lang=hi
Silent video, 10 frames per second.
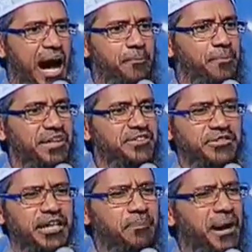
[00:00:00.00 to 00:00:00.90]
आप
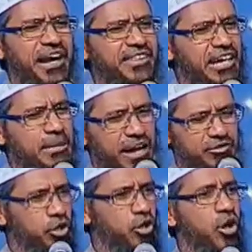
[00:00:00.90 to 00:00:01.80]
सीट पकड़ने की
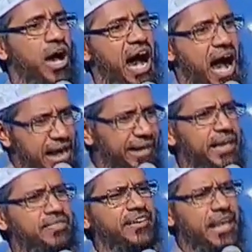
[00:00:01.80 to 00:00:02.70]
बात छोड़ो हक
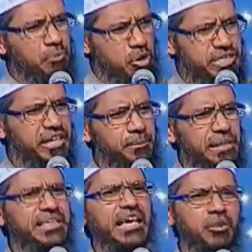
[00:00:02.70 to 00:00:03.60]
के साथ आपको सीट
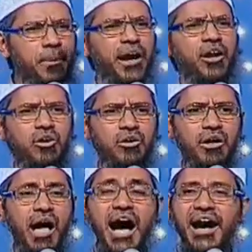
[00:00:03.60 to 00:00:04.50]
मिलती है तो पकड़ो
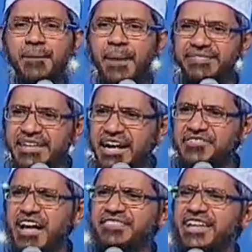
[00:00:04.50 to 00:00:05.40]
अगर बातिल
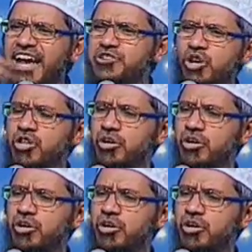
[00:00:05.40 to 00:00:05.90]
का साथ देना छोड़